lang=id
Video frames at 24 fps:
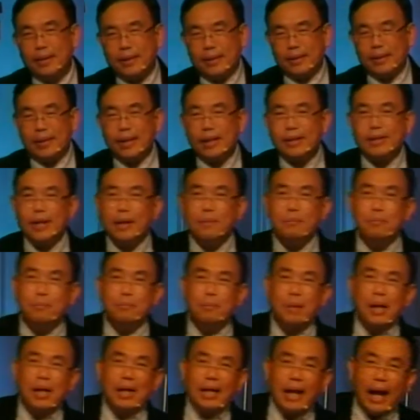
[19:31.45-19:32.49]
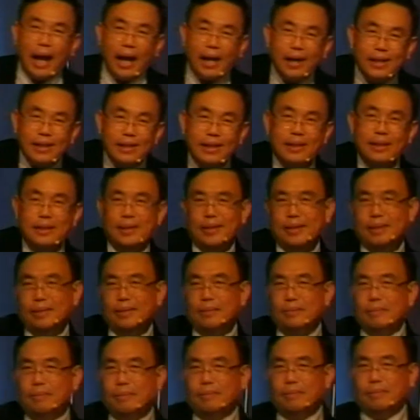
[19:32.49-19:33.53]
Ketika dia menggali,
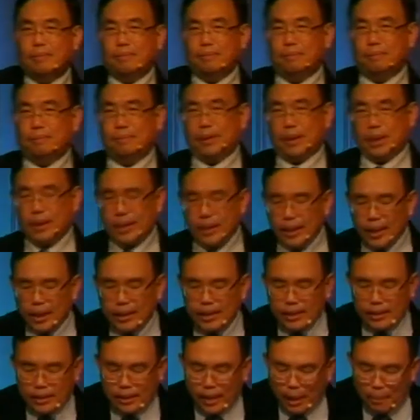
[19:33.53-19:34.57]
ketika